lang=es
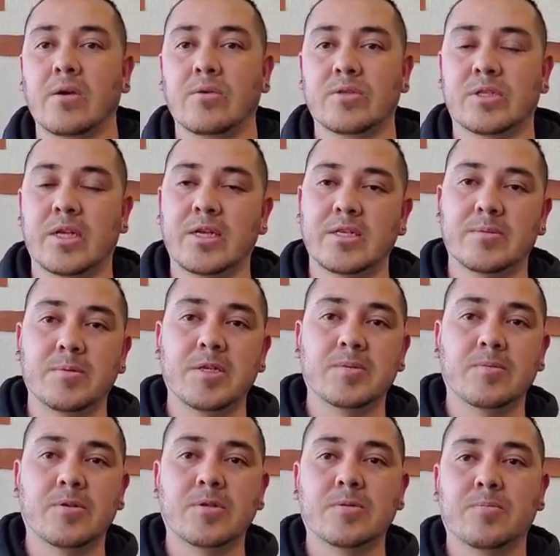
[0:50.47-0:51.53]
ustedes
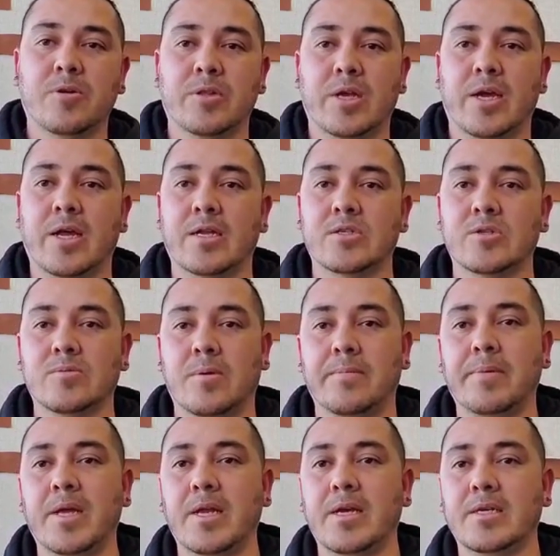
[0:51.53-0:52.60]
mismos, proteger a sus
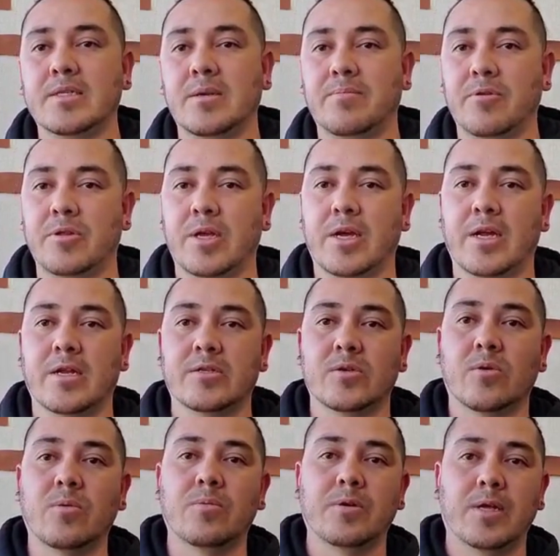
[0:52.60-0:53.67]
familias y proteger a
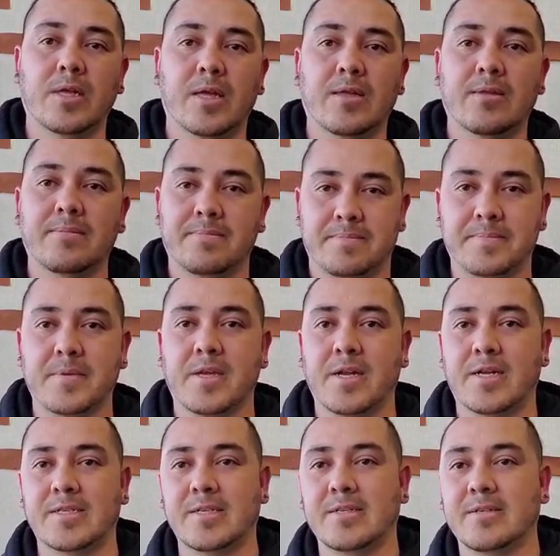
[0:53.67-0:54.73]
su comunidad.
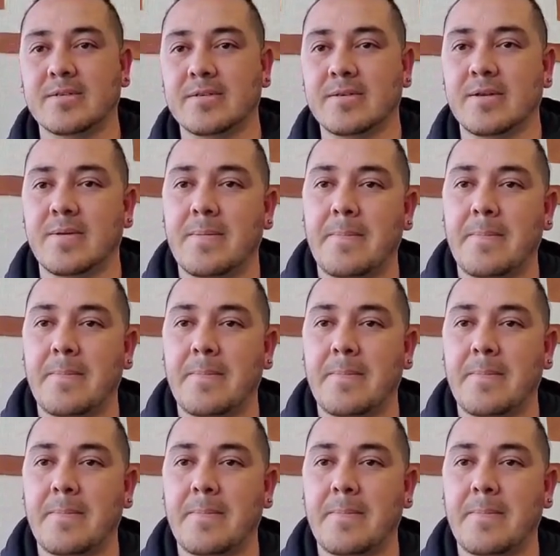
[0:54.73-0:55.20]
Gracias.